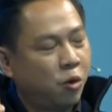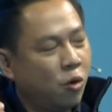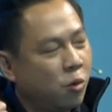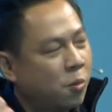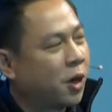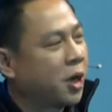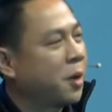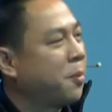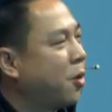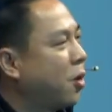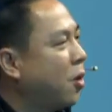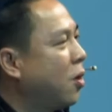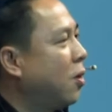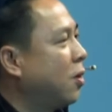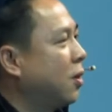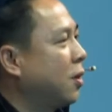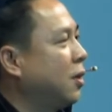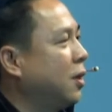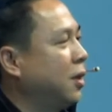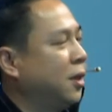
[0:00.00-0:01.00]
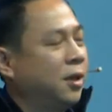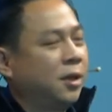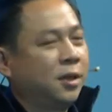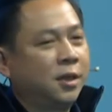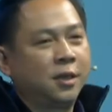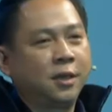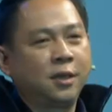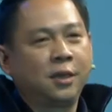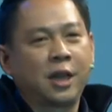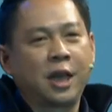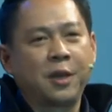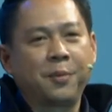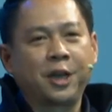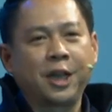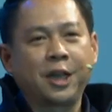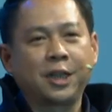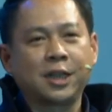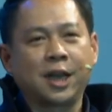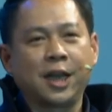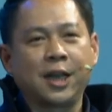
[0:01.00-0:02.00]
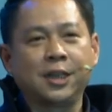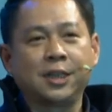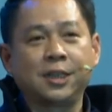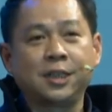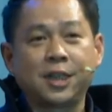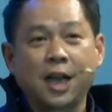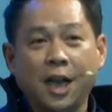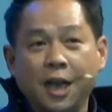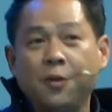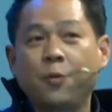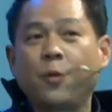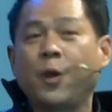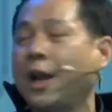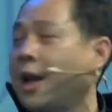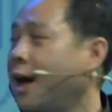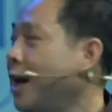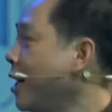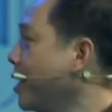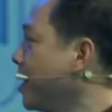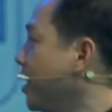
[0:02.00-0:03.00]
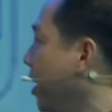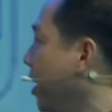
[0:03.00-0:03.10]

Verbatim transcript: ผู้บริโภคในประเทศไทยใช้เวลา